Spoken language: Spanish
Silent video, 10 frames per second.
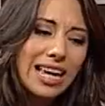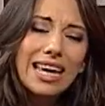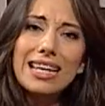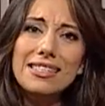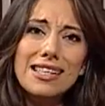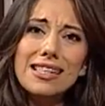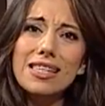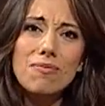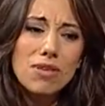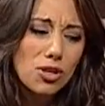¿Qué
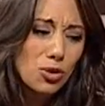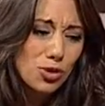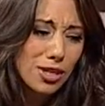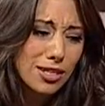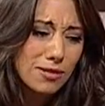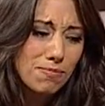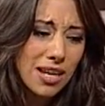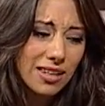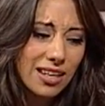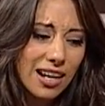sentimientos se
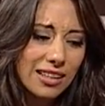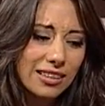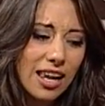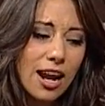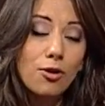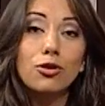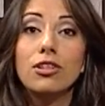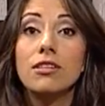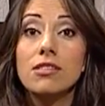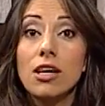despiertan ante la
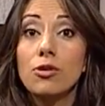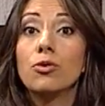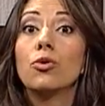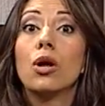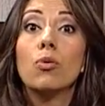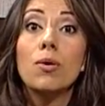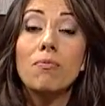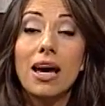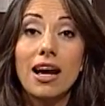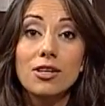noticia de un nuevo
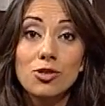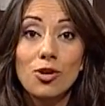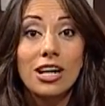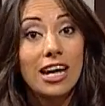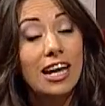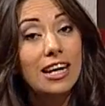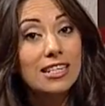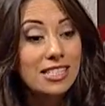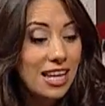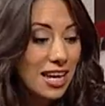embarazo en
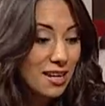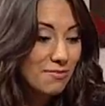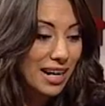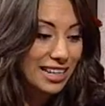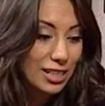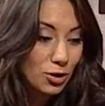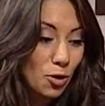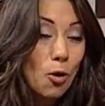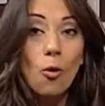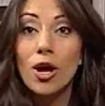ese hermanito
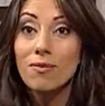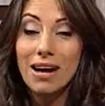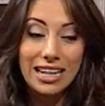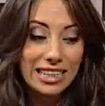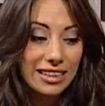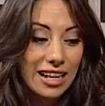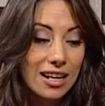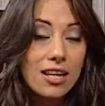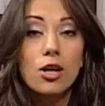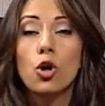o hermanita?
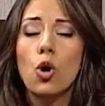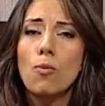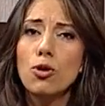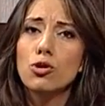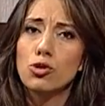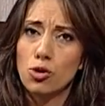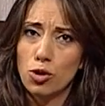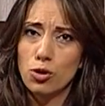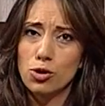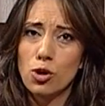¿Cómo
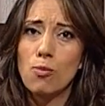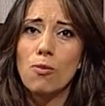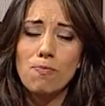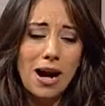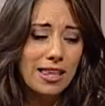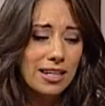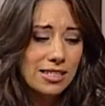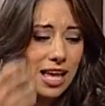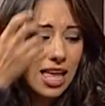nosotros como padres